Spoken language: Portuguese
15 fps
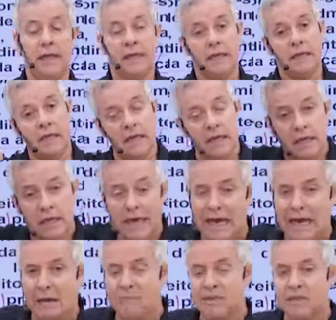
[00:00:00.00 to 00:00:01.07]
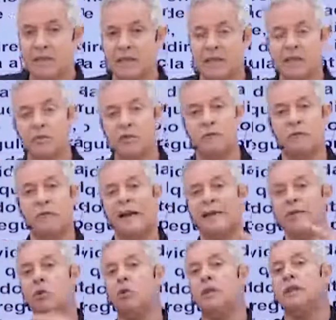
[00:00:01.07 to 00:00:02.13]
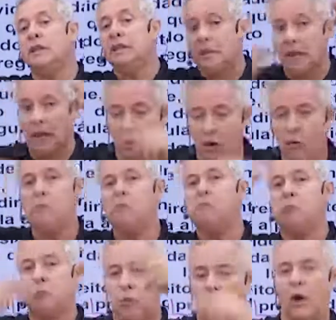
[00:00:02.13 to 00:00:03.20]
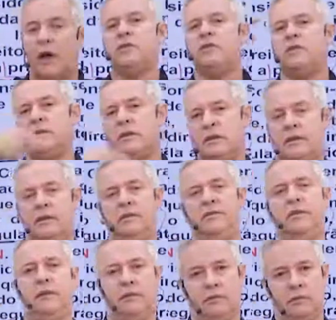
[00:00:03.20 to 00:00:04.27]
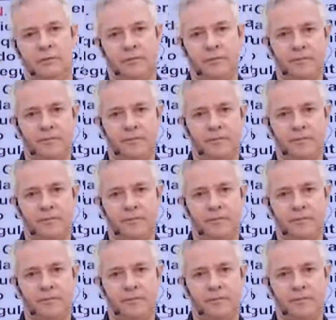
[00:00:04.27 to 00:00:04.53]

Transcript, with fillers: E a abstenção de fato é o que não pode ser feito.